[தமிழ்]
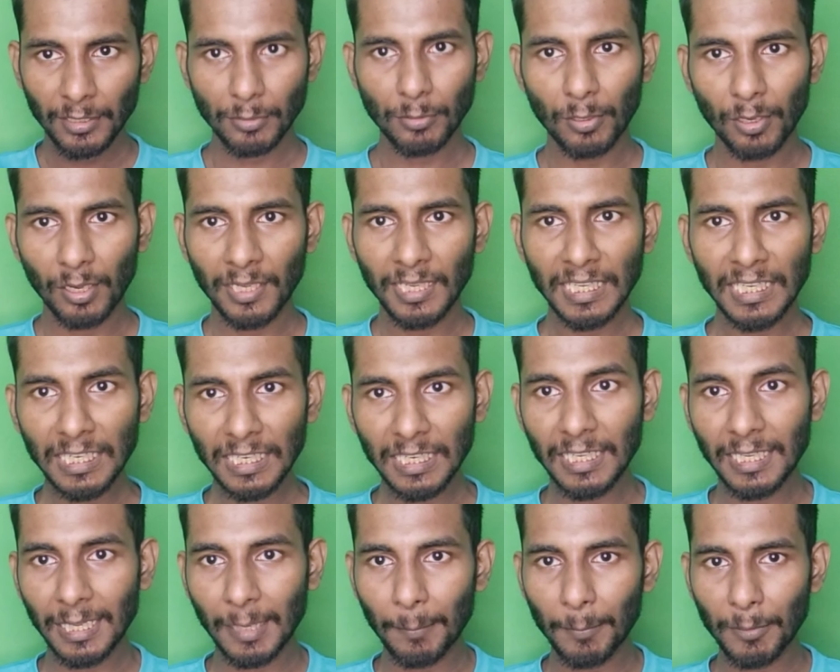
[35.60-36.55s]
ஸோ
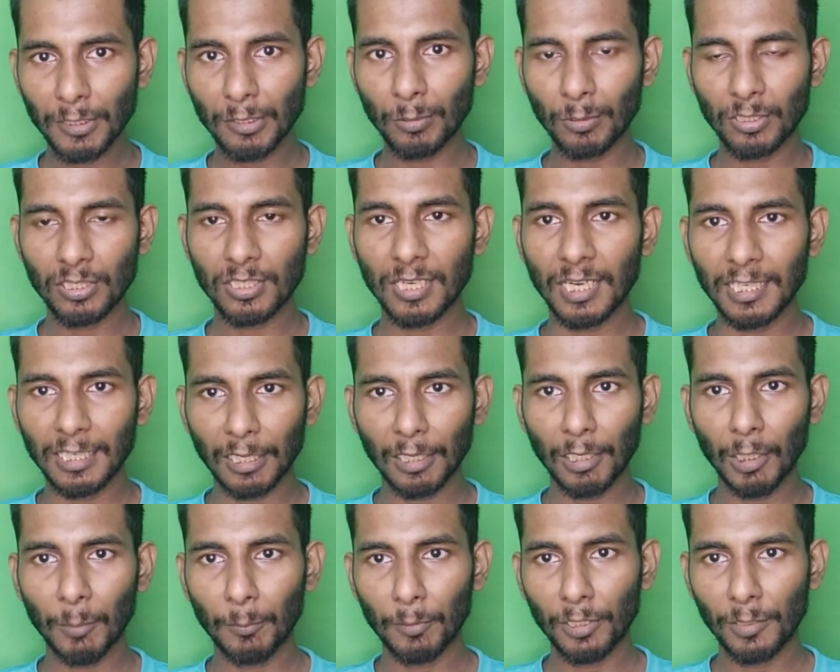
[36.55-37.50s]
இன்னைக்கு எபிசோட் ஸ்டார்ட்
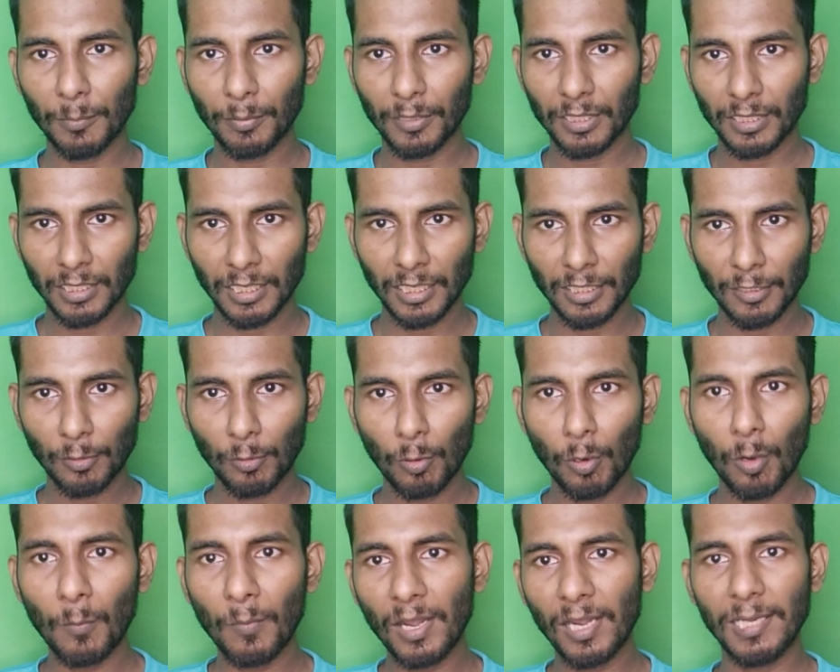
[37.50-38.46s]
ஆகும் போதே பார்த்தீங்கன்னா அந்த
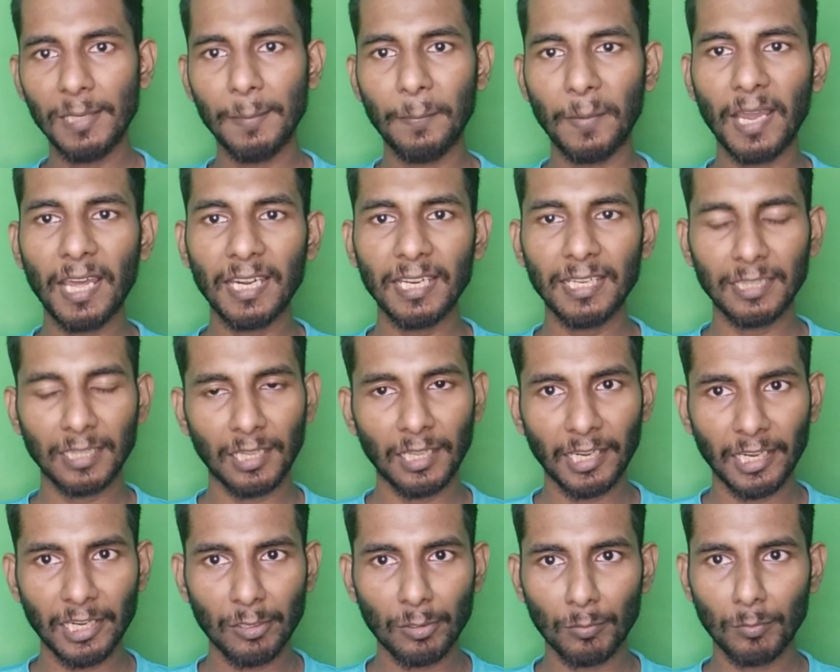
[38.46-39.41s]
கோமாளி பேரிங்
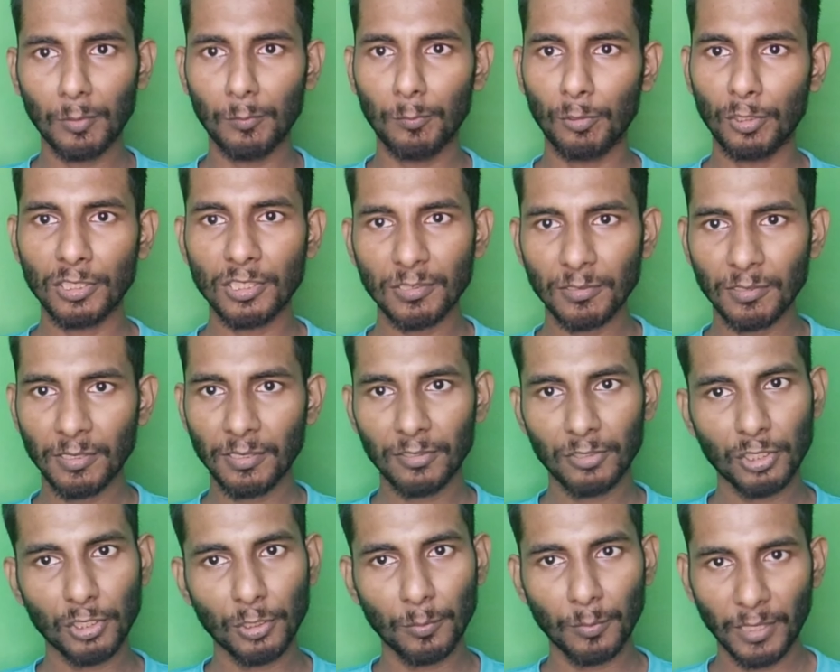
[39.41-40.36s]
தாங்க எனக்கு ரொம்ப பிடிச்ச ஒரு
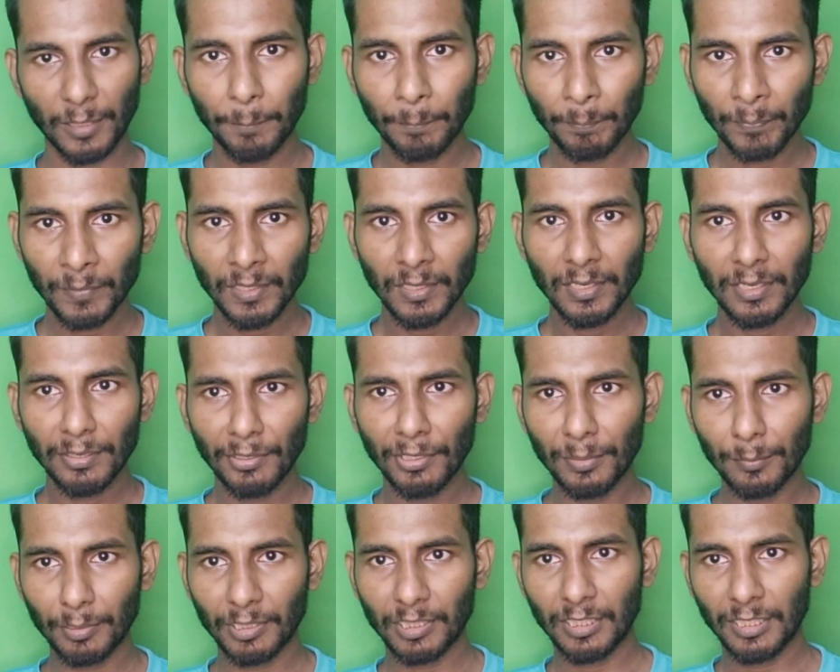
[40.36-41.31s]
விஷயமே
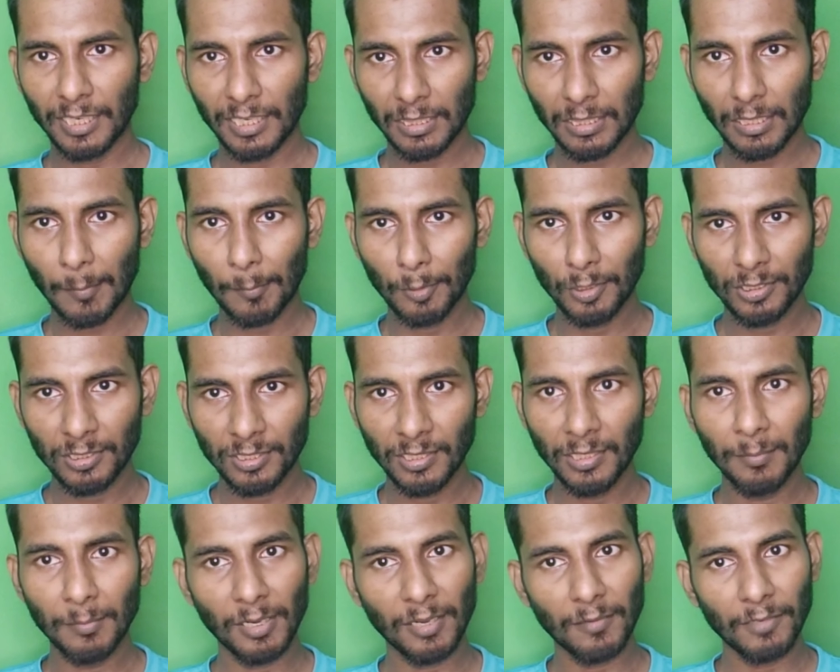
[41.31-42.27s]
என்னன்னு பார்த்தீங்கன்னா தமிழ்
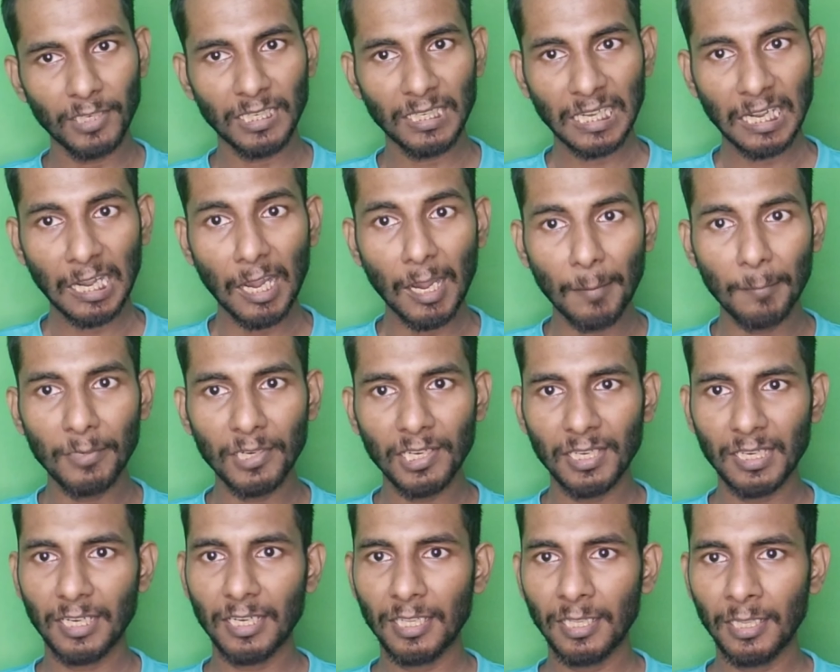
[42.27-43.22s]
சினிமாவின் காமெடி
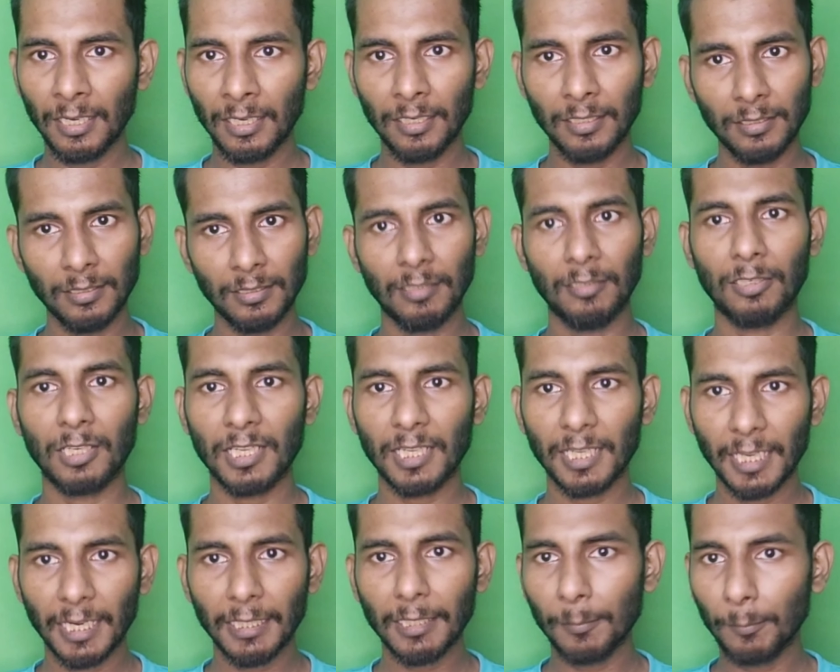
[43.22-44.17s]
நடிகர்களோட
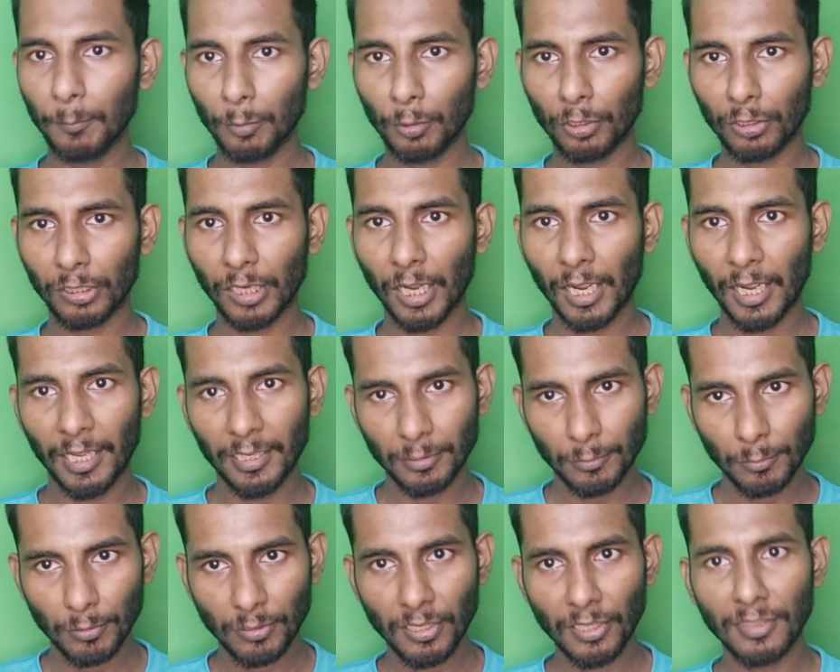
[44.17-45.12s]
கெட்டப் போட்டிருக்காங்க
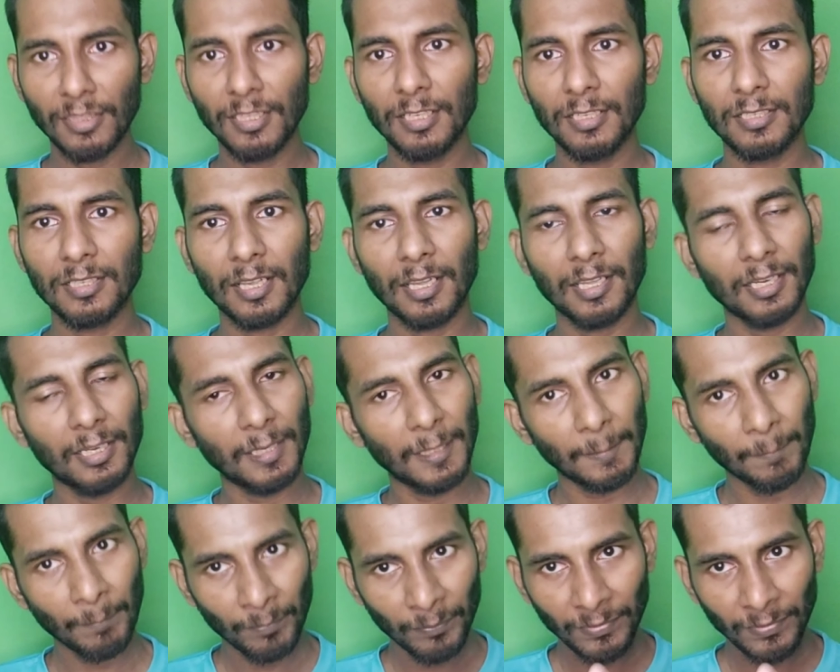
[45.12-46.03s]
ஸோ செந்தில் சாரு